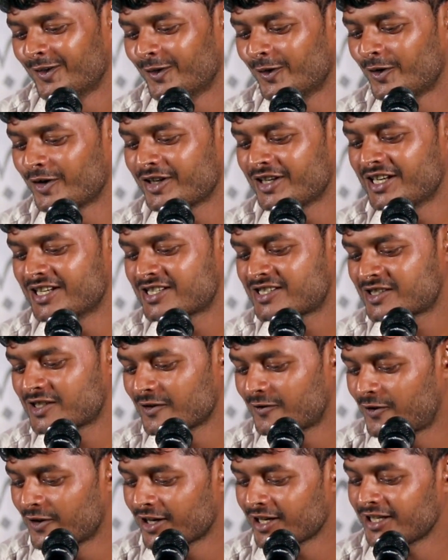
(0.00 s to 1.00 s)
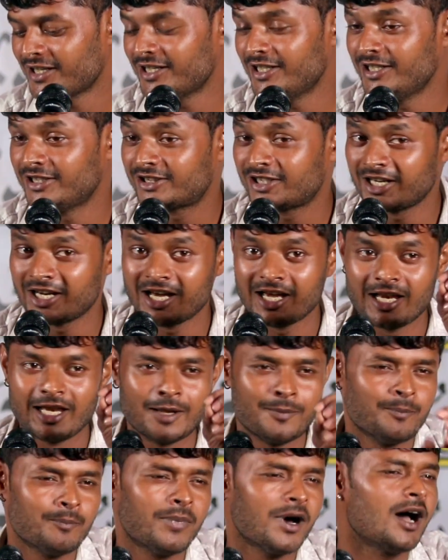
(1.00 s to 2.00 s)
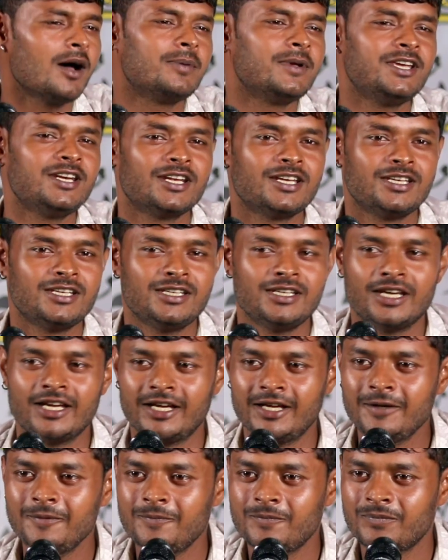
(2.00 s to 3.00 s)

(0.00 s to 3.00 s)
और ये सफ़र इतना लंबा भी नहीं है